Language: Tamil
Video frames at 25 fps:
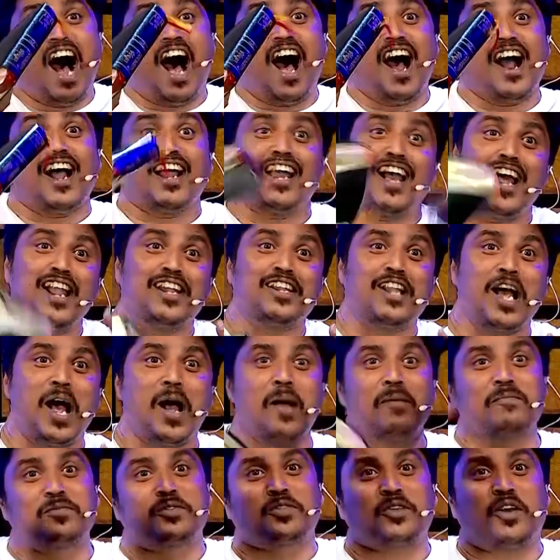ஆகையால்
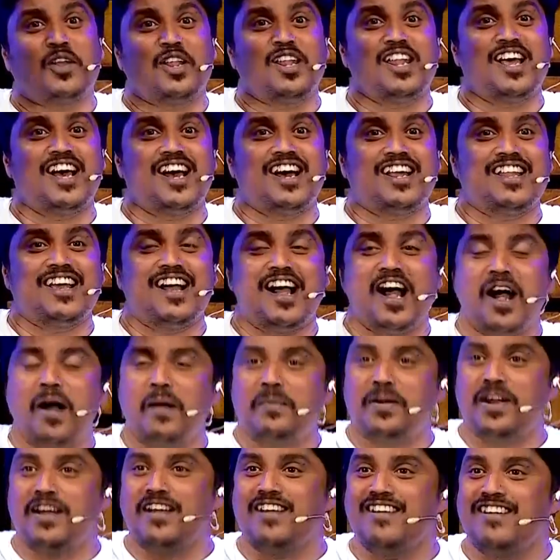நாம்
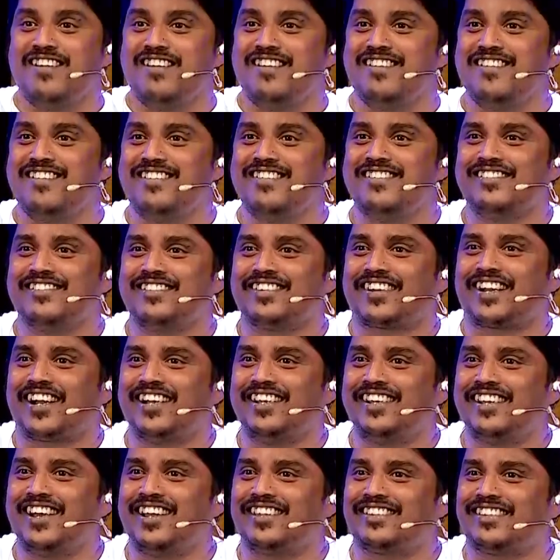சொல்லலாமே
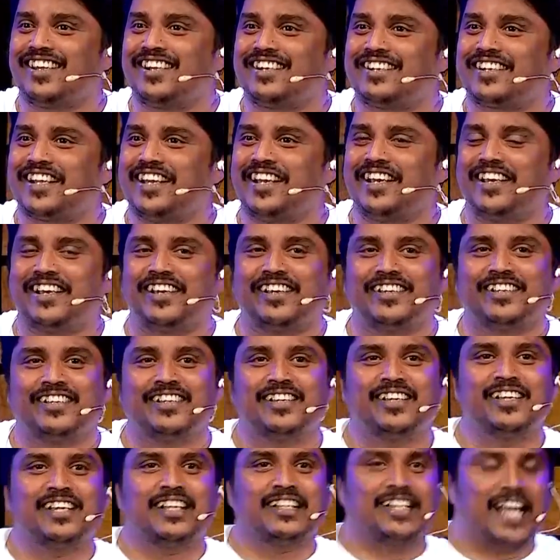கையத்தட்டு
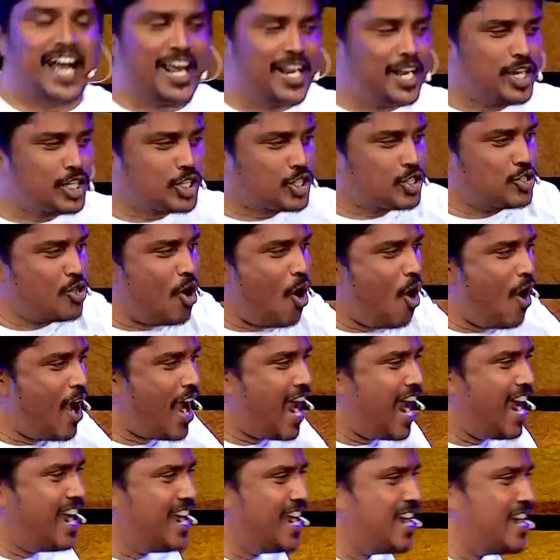தெர் இஸ் no
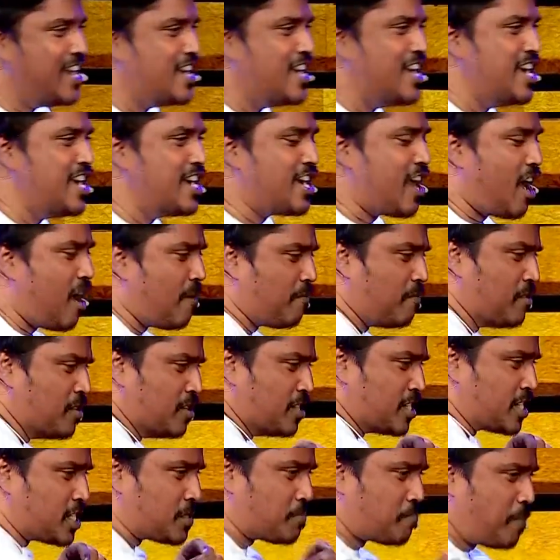எனி need of
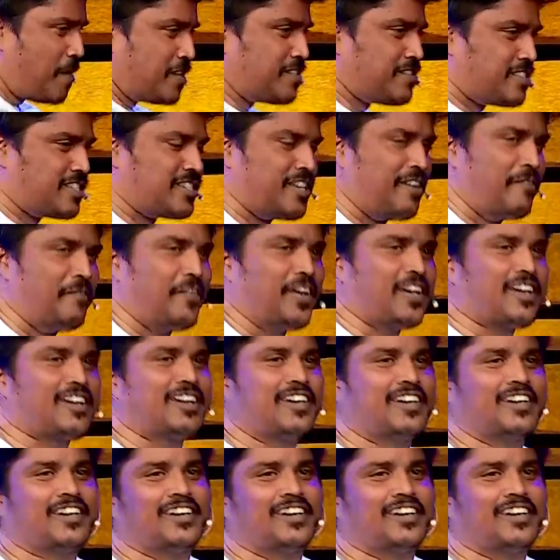specific